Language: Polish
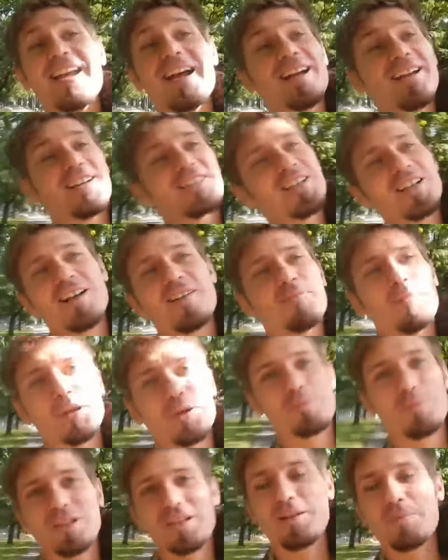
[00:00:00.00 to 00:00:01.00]
nie, jeszcze nie
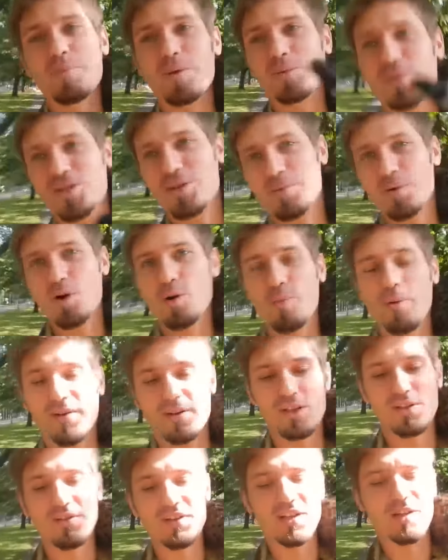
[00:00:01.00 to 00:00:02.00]
wpadłem na ten pomysł, żeby
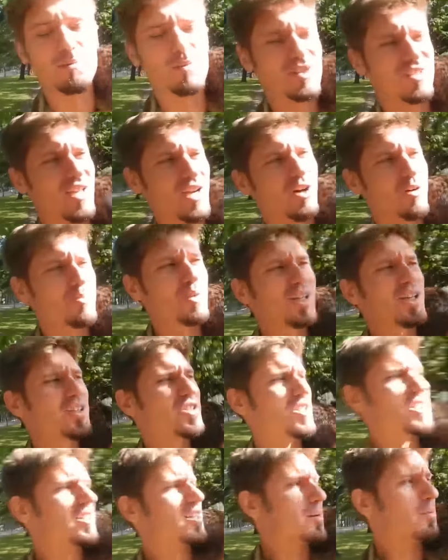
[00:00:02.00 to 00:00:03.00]
kupować świnki morskie, chomiki
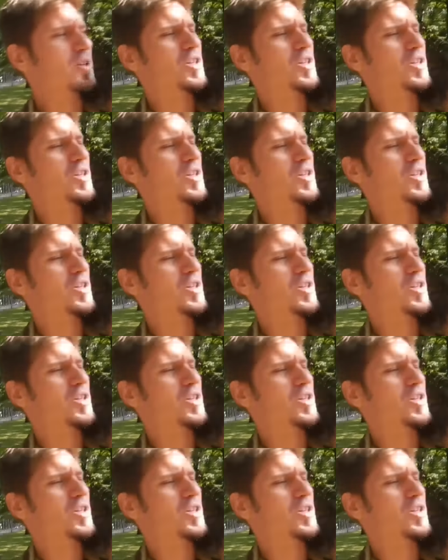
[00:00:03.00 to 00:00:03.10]
czy inne